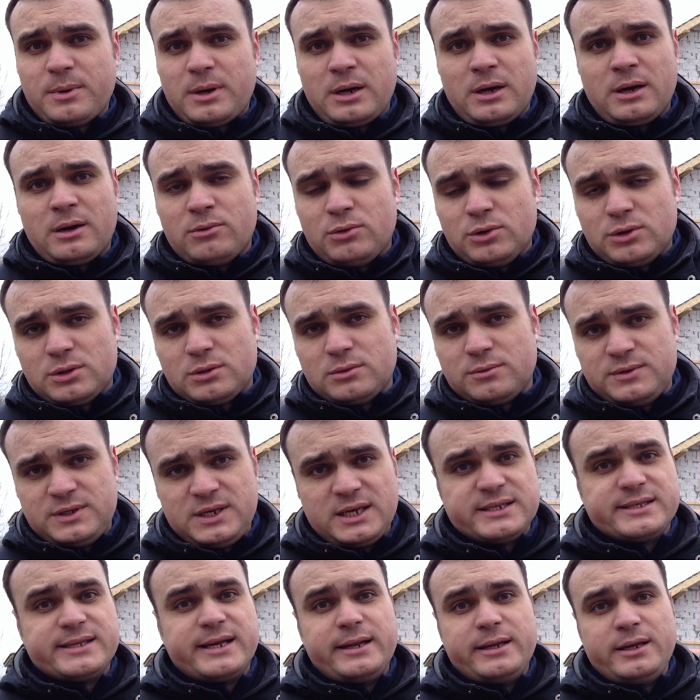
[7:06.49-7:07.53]
а вот
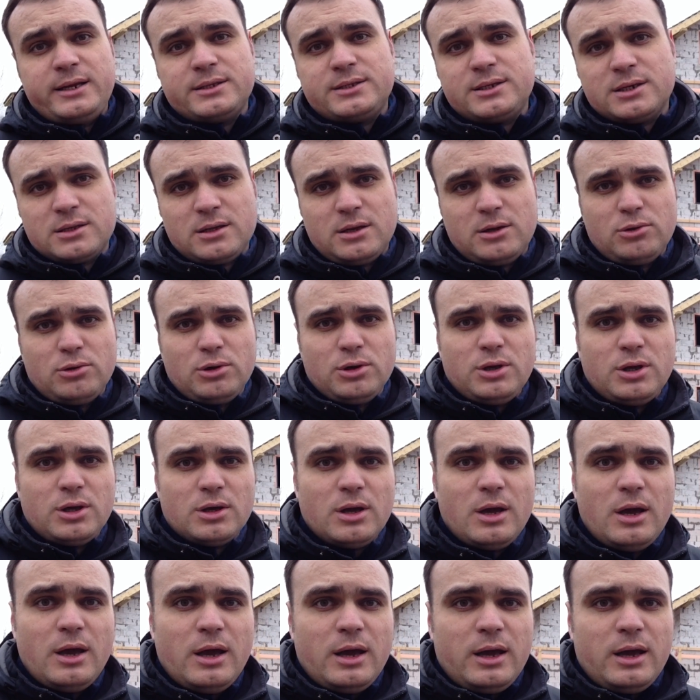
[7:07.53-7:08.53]
все остальные технологии.